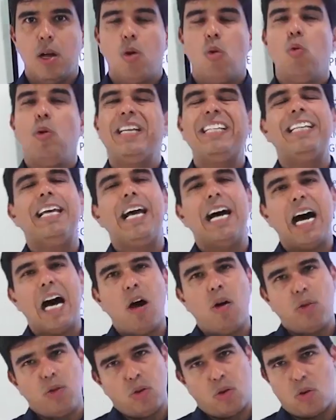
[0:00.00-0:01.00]
O
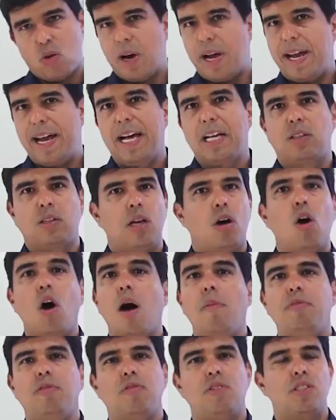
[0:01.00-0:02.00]
ideal e o correto é
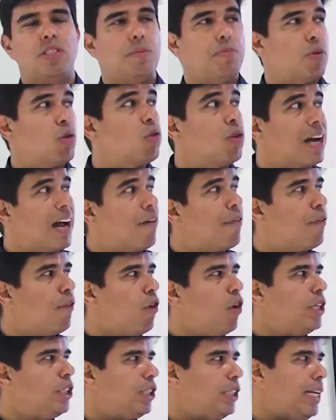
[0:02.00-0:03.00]
óbvio você procurar a
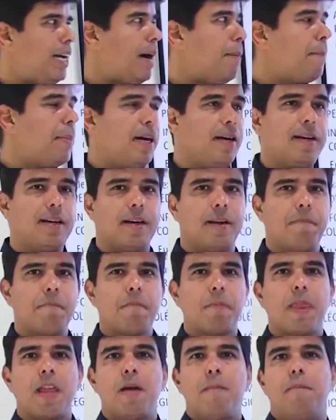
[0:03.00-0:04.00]
fonte, né, a banca.
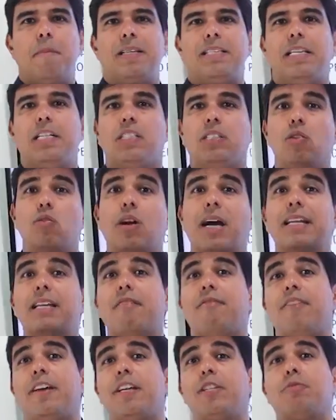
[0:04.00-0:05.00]
Mas eles estão cada
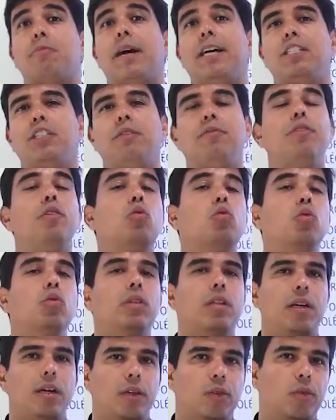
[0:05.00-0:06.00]
vez mais
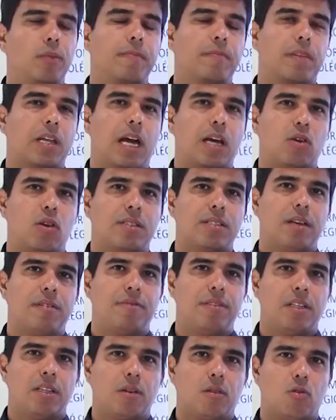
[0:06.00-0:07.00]
dificultando a nossa
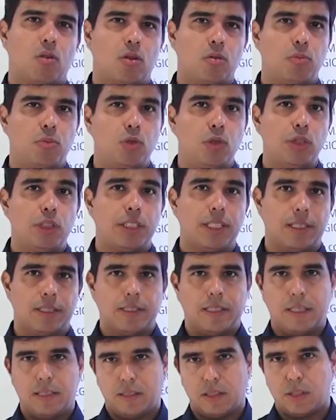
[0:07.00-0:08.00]
vida quando busca
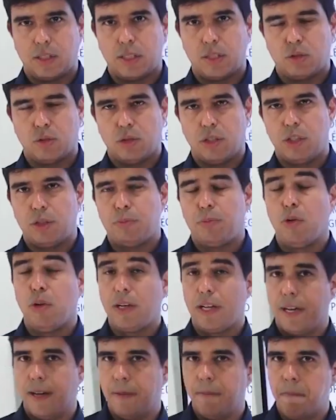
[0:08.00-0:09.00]
essas questões. Por
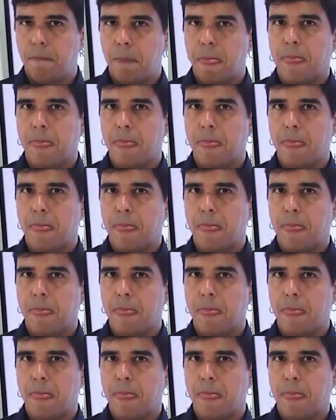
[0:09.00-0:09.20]
quê?